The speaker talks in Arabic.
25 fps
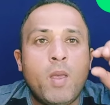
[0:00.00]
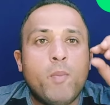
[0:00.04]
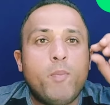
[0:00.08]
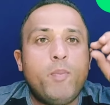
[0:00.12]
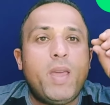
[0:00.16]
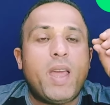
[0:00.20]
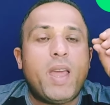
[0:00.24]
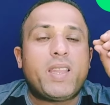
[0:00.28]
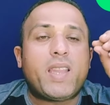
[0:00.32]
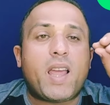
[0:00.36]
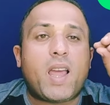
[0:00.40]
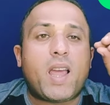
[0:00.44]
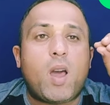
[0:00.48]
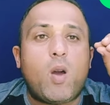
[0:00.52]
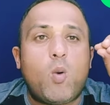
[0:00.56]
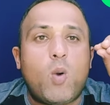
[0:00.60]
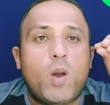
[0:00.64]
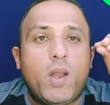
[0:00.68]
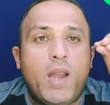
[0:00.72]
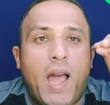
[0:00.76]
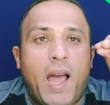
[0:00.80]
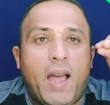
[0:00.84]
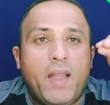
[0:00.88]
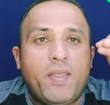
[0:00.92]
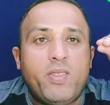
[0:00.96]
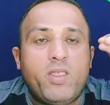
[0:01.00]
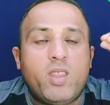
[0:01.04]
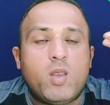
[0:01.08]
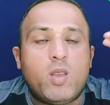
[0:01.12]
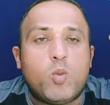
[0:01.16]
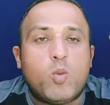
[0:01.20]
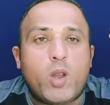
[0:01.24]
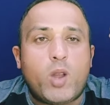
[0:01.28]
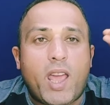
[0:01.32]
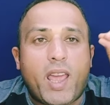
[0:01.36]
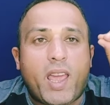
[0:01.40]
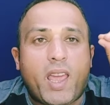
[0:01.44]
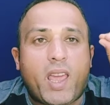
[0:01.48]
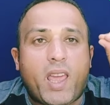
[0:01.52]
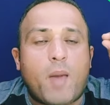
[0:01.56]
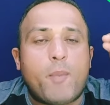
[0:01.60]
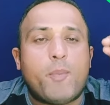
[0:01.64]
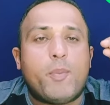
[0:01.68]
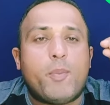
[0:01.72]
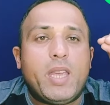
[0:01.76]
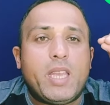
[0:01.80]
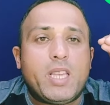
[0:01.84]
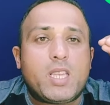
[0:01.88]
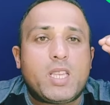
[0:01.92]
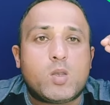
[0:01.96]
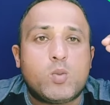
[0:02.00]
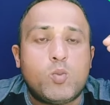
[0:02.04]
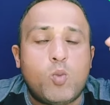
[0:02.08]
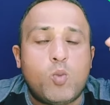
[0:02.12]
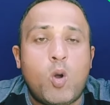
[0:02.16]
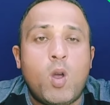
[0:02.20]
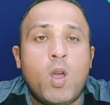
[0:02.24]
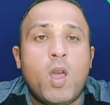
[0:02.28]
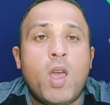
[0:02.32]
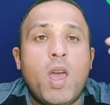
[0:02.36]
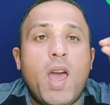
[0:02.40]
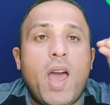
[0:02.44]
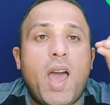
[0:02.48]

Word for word: بيتكون عندي مركب اسمه